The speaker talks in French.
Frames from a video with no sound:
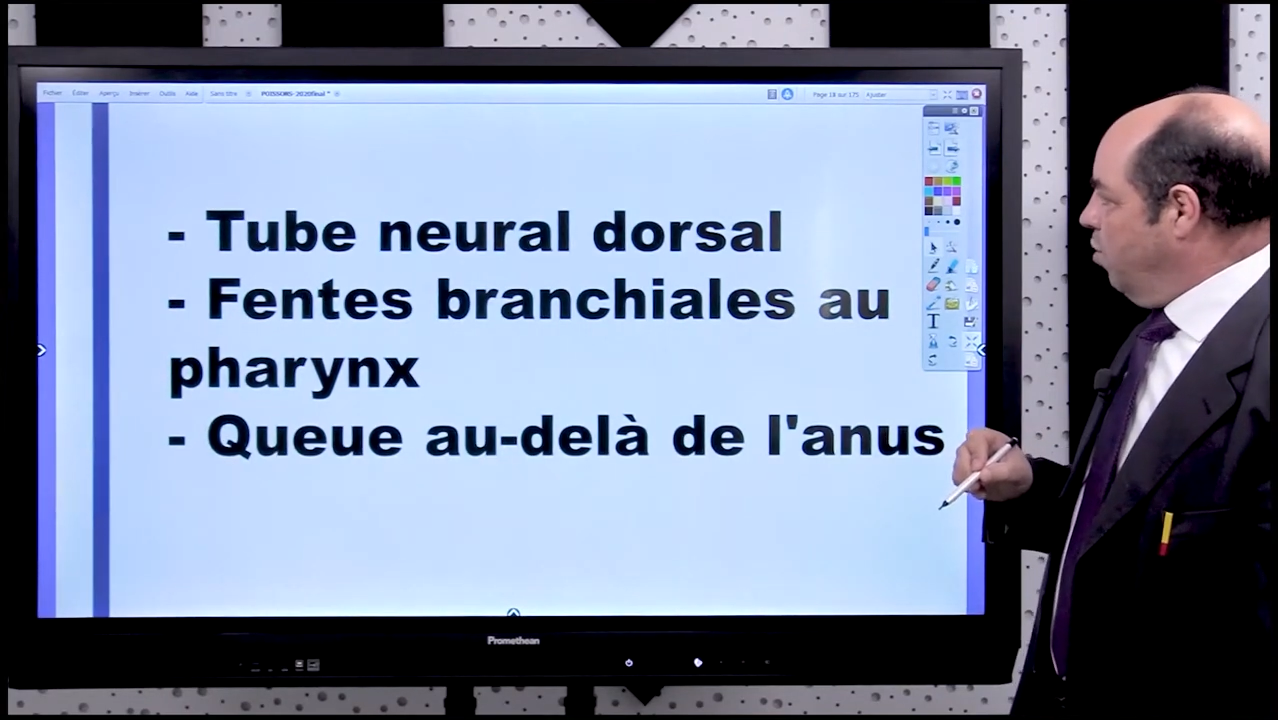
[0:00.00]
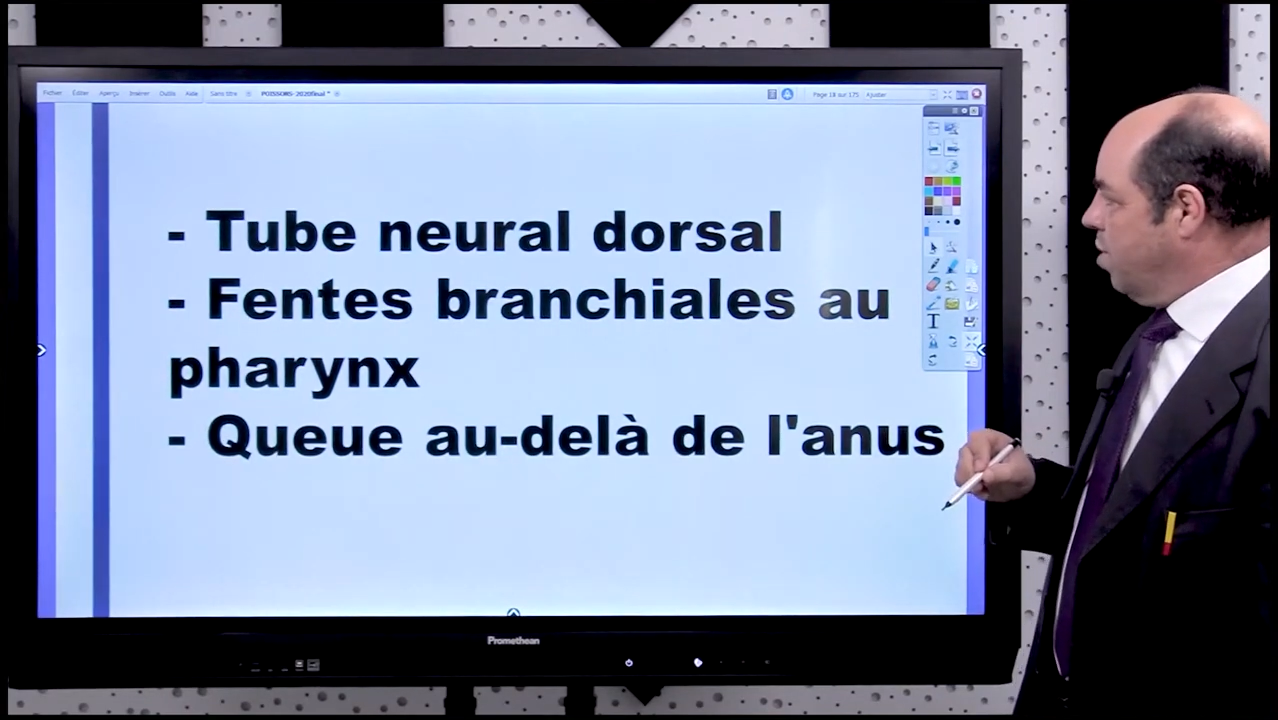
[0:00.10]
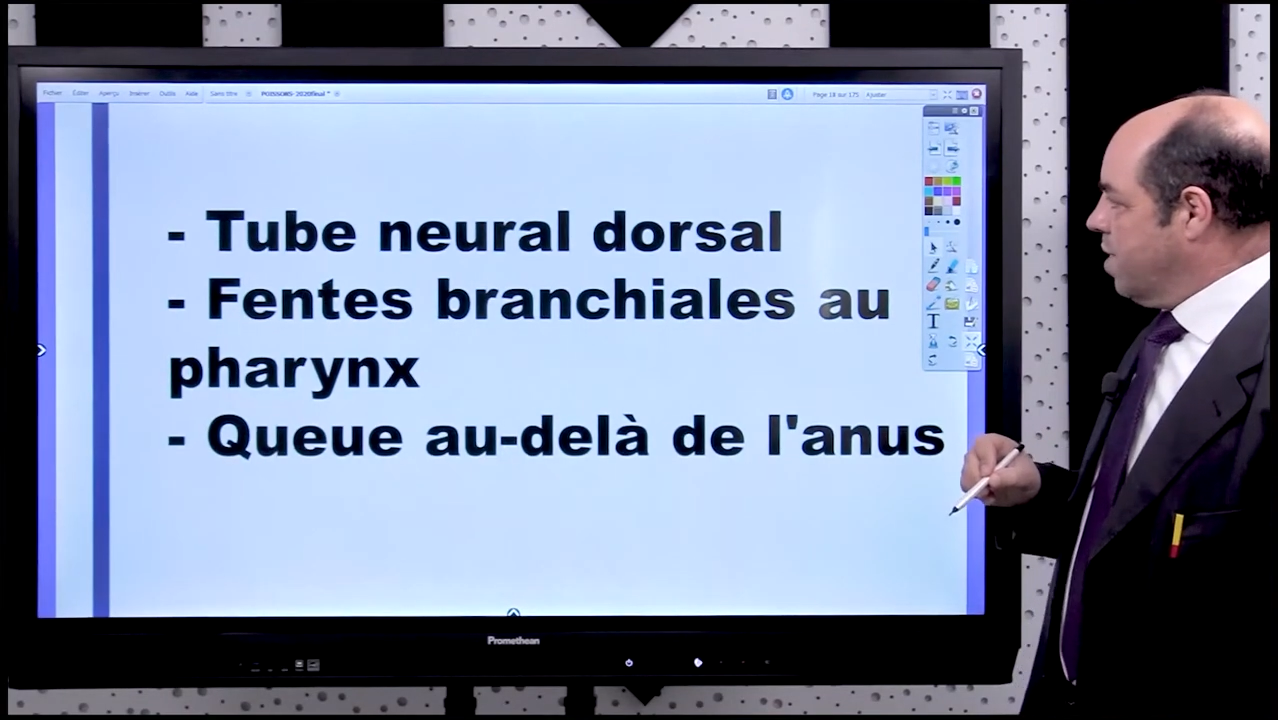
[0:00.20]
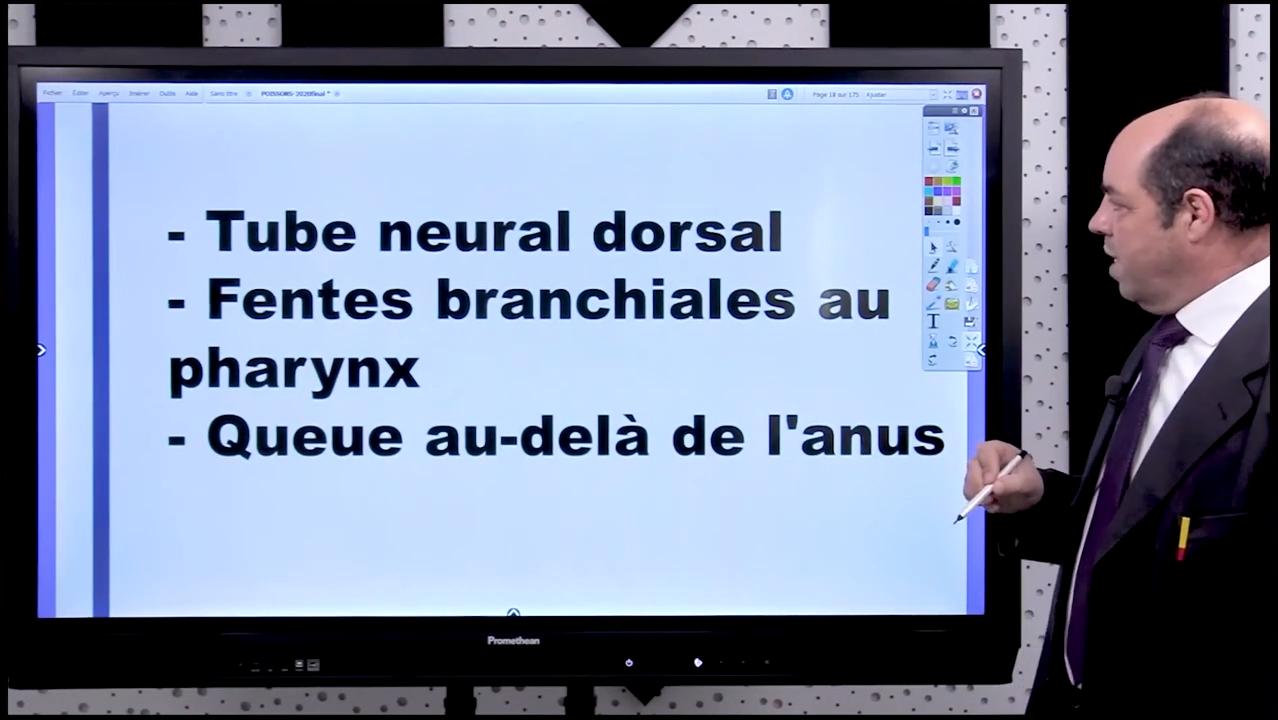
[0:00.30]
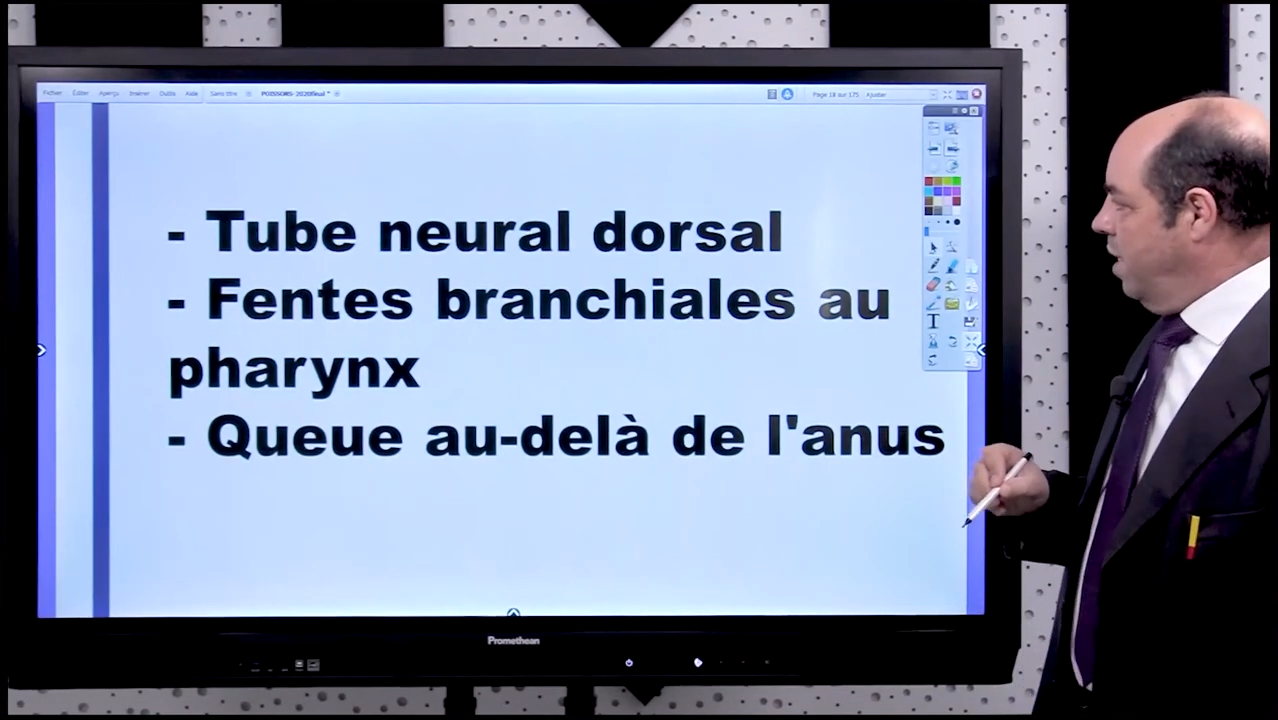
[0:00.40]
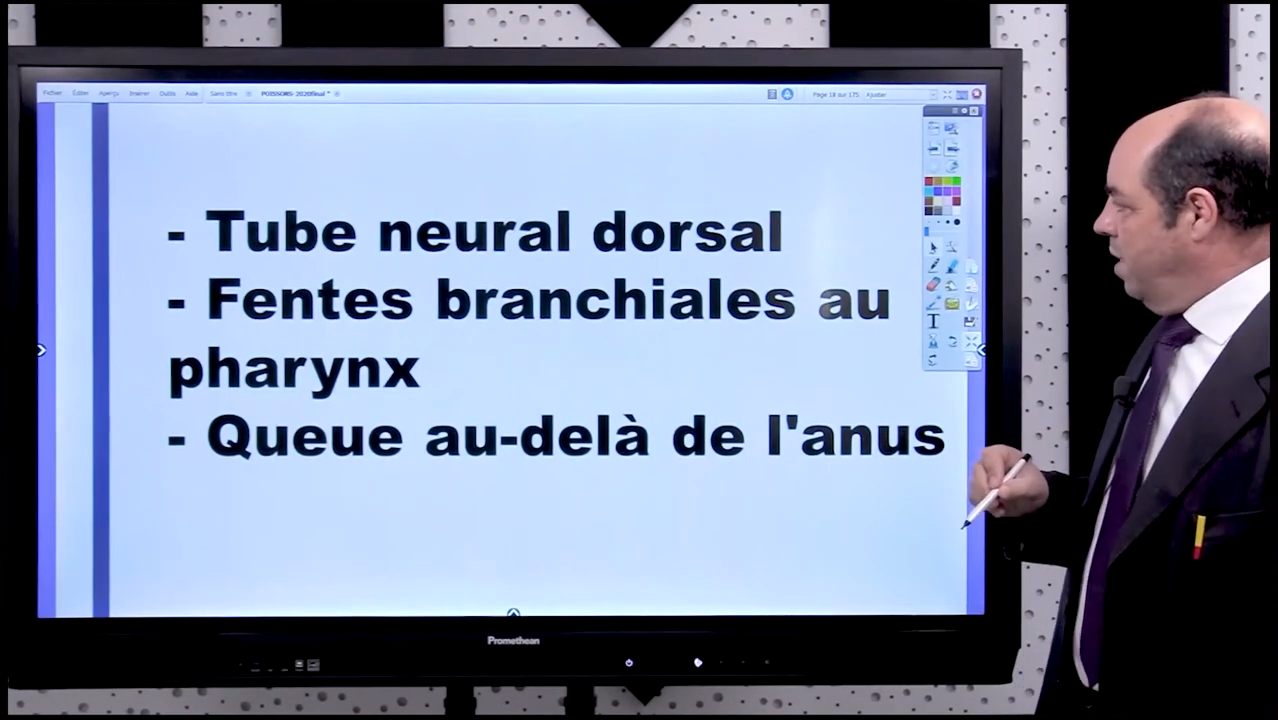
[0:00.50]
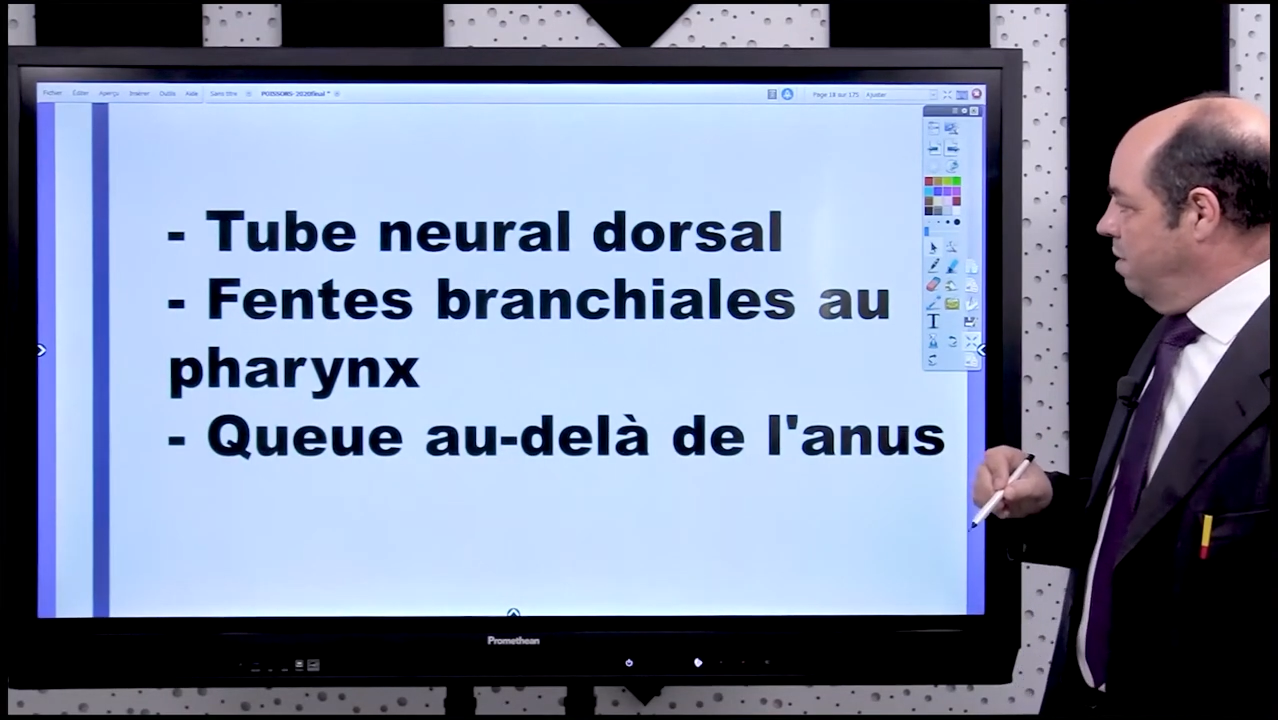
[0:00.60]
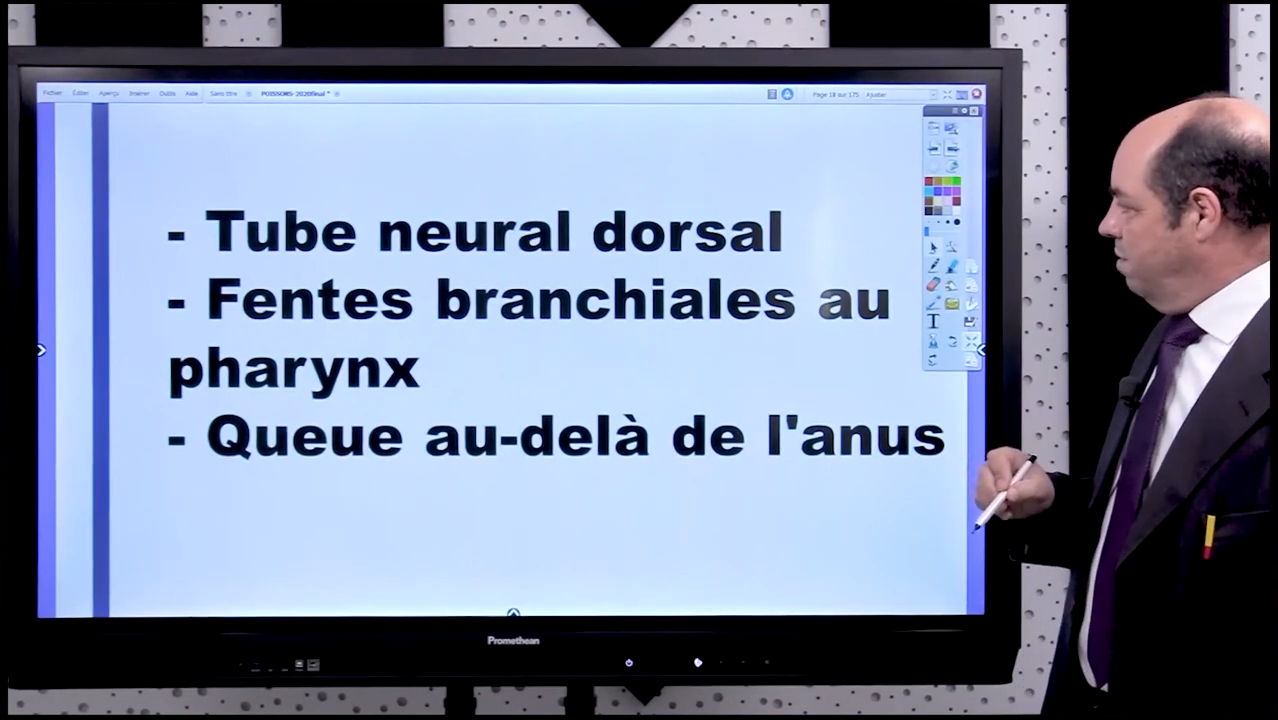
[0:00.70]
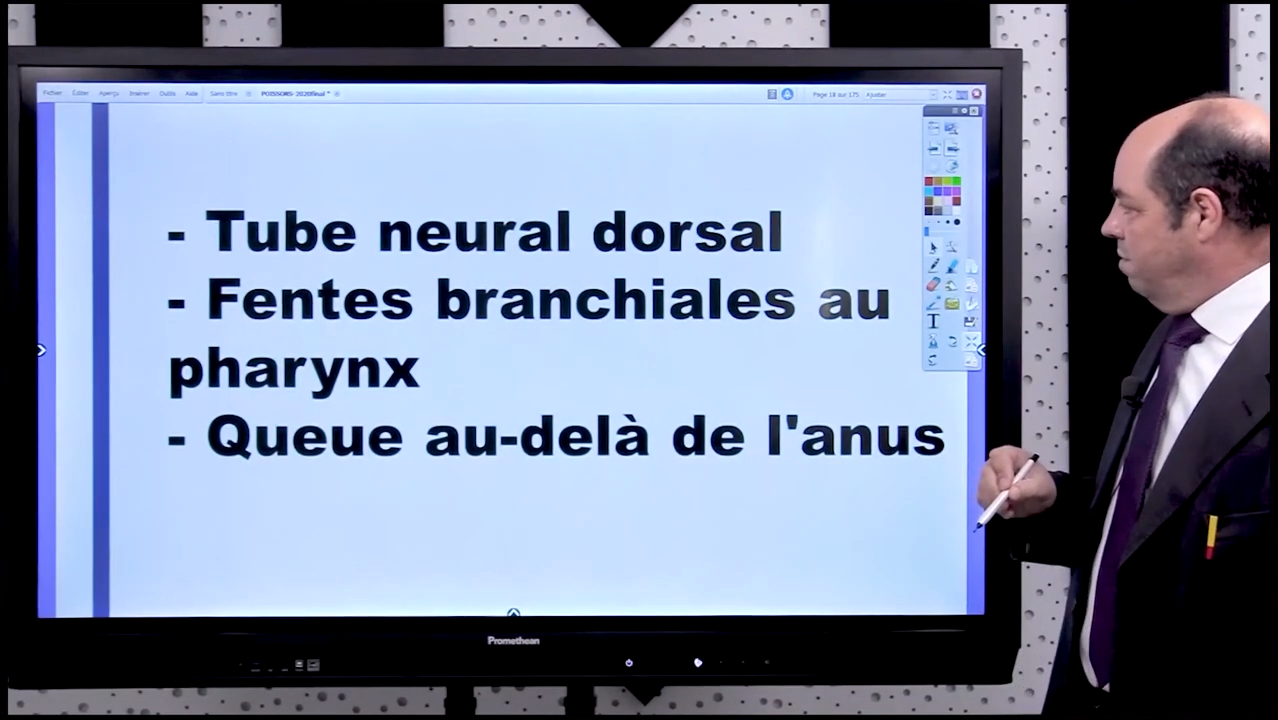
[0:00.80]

dorsal,